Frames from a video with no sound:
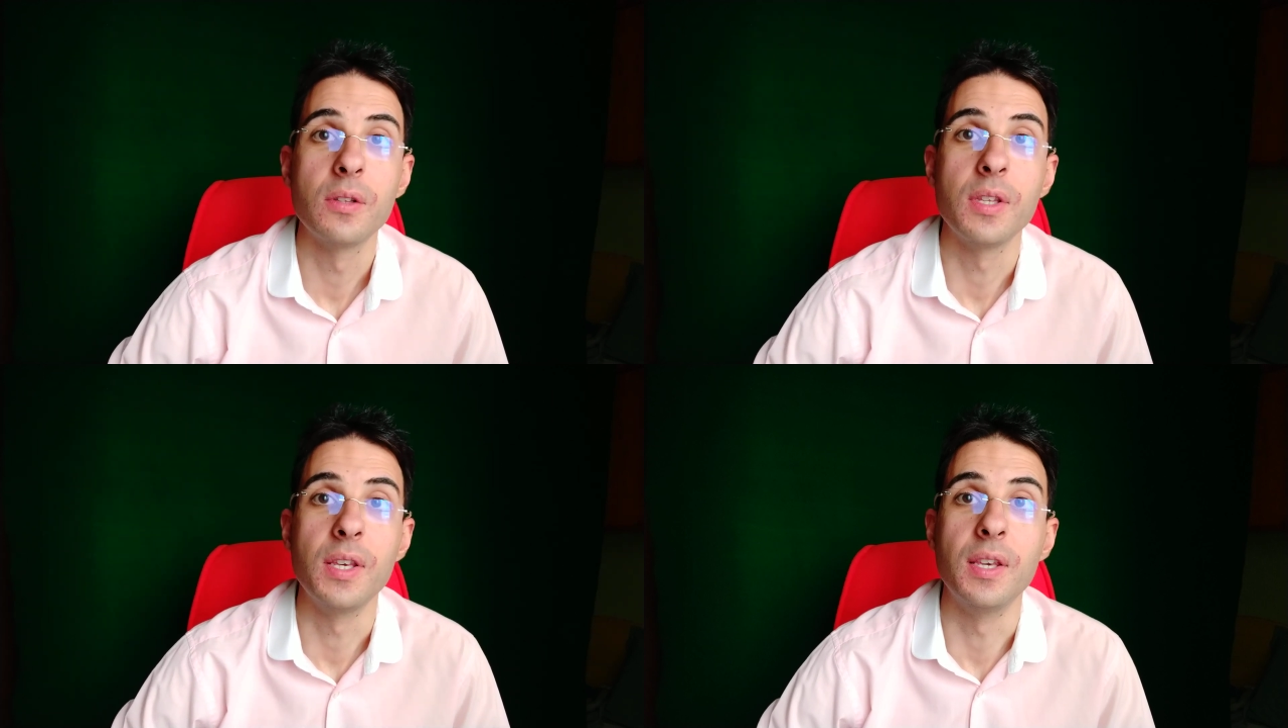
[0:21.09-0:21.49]

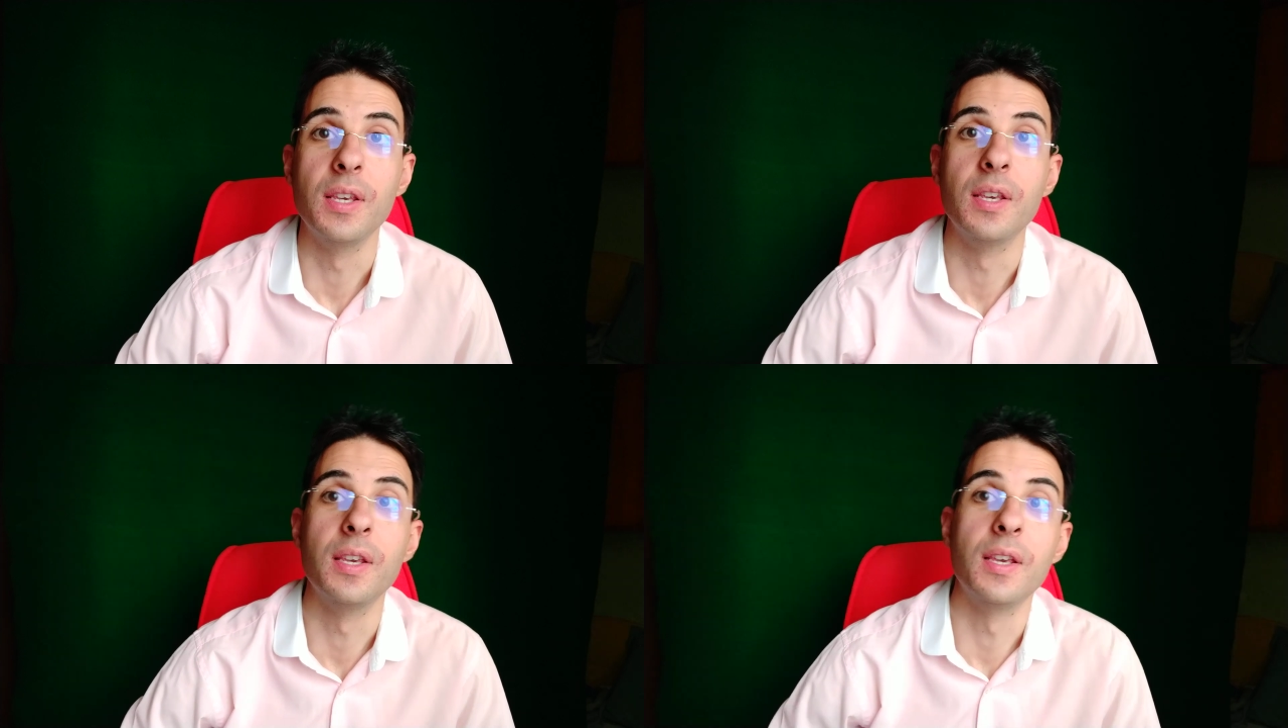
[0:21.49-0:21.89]

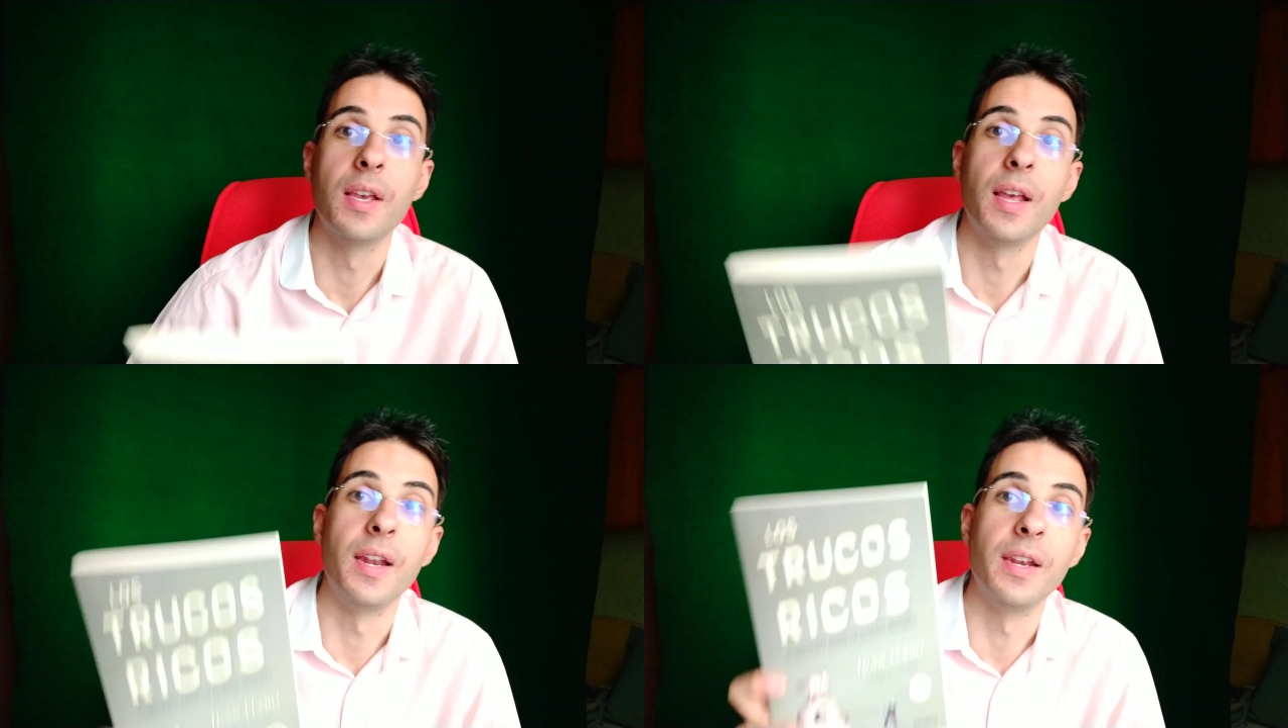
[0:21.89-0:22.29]
y
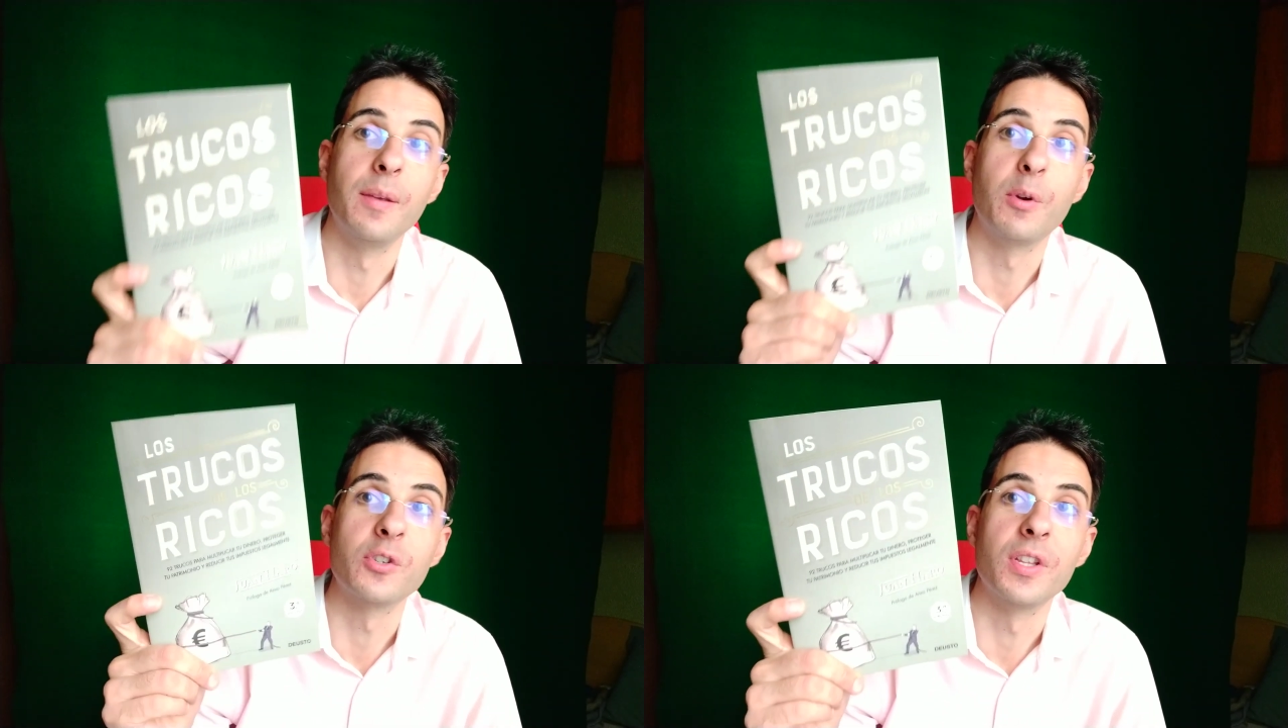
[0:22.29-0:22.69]
el
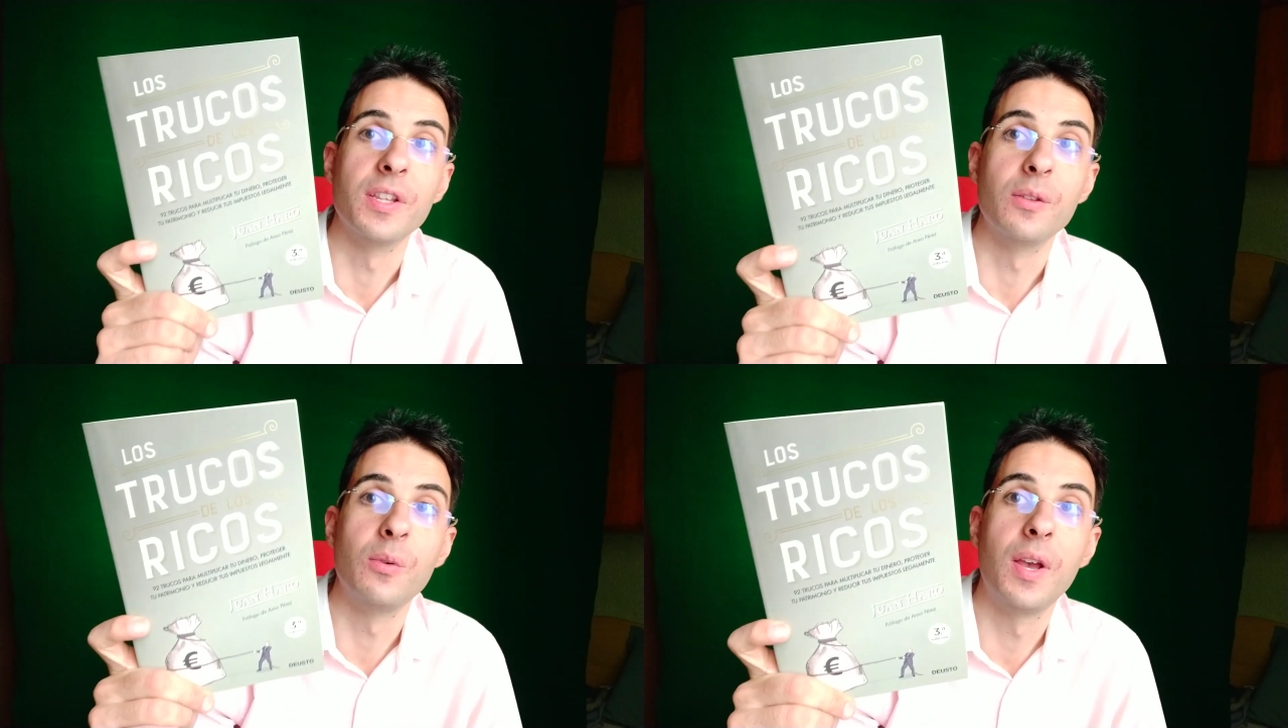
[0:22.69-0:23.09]
libro se
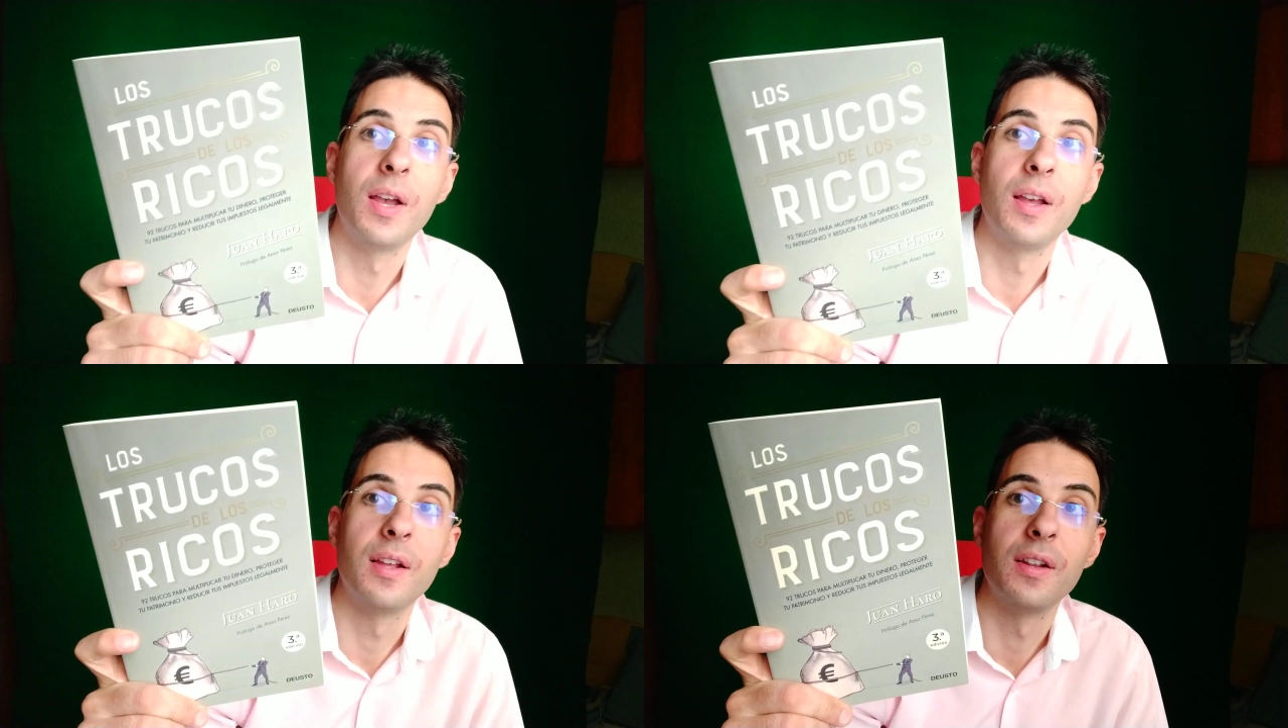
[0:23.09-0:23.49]

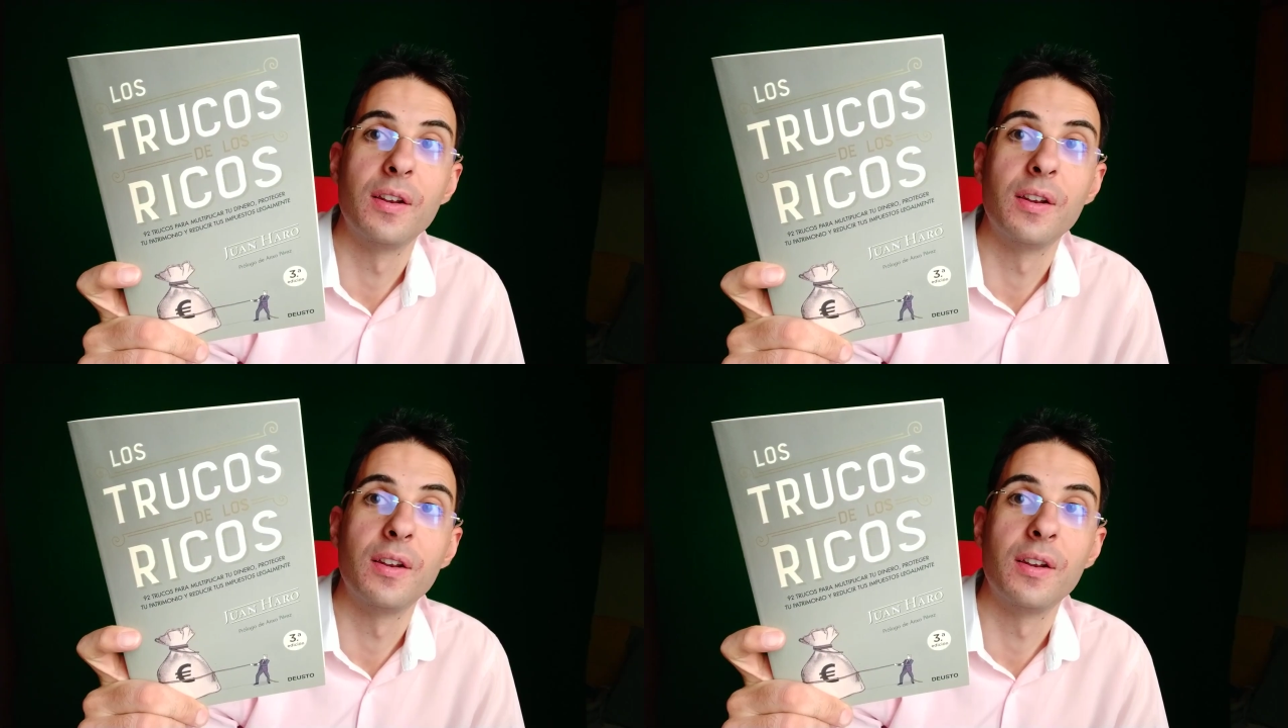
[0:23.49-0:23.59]
titula